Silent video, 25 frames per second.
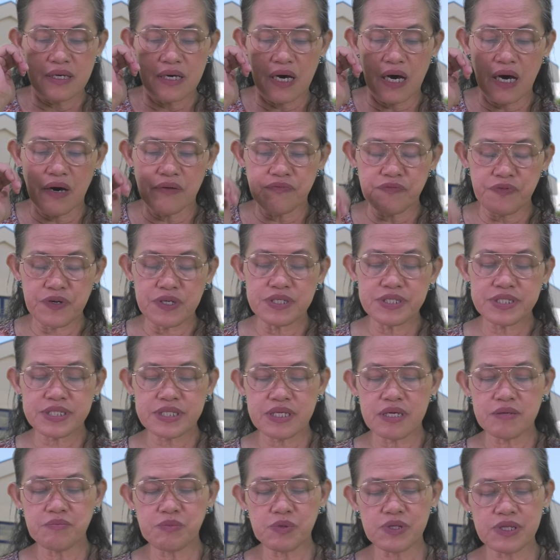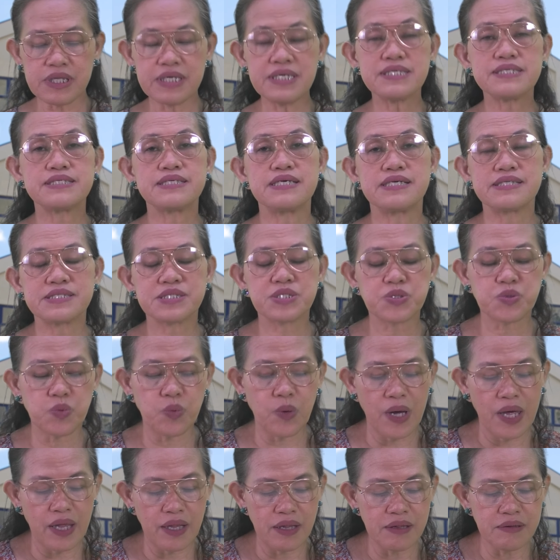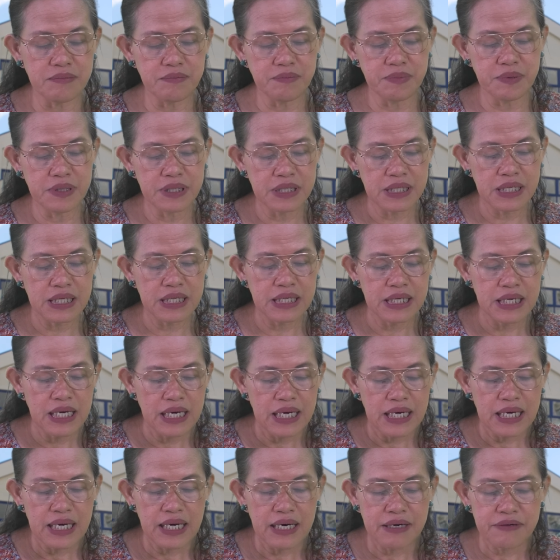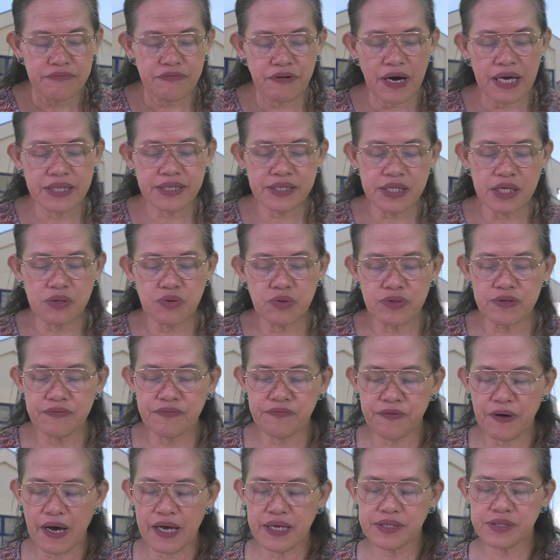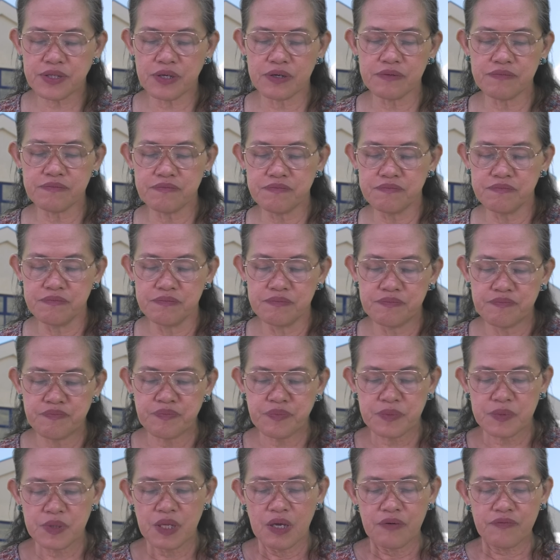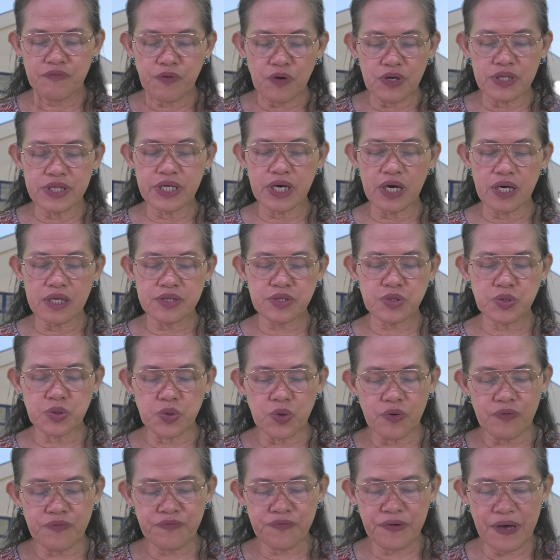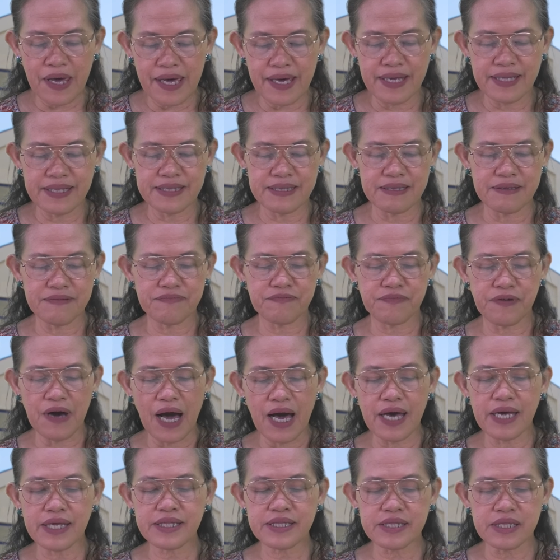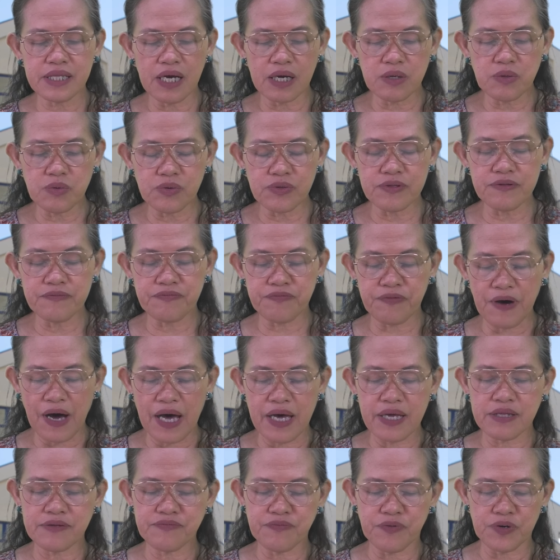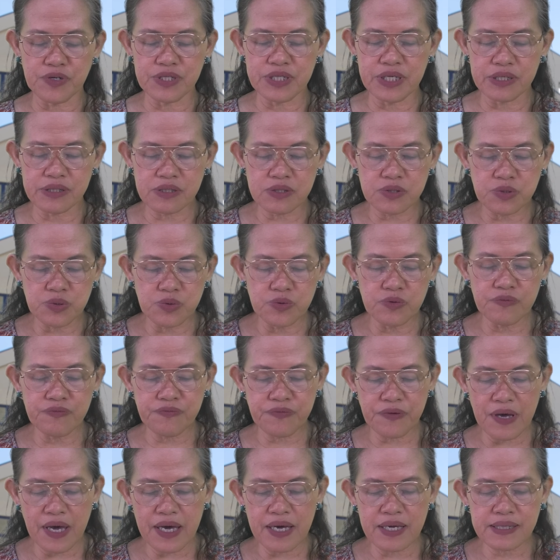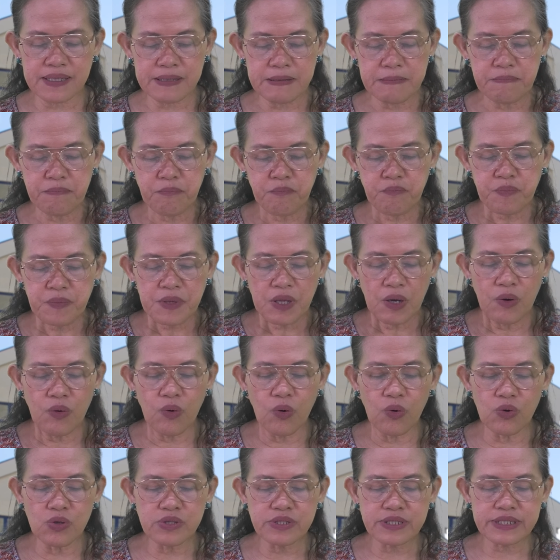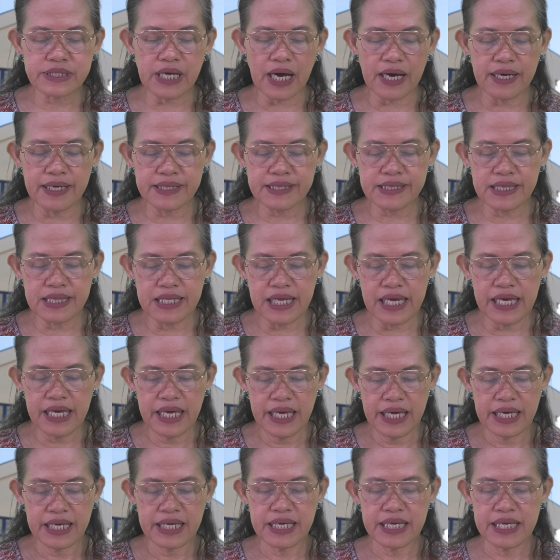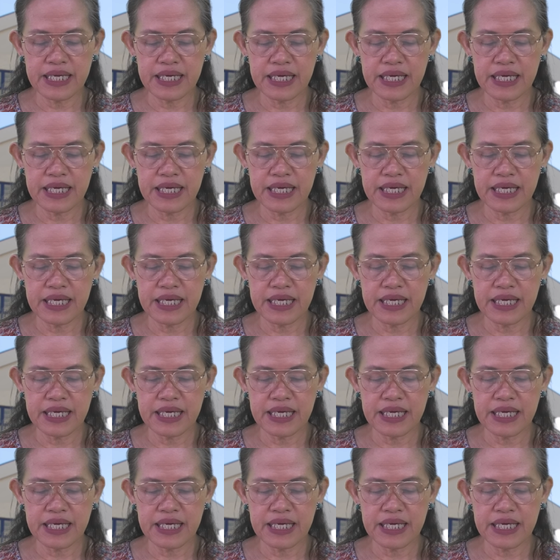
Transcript: uh, ah, 1 Timothy 6:12, fight the good fight of for the true faith. Fight the good fight for the true faith. Hold tightly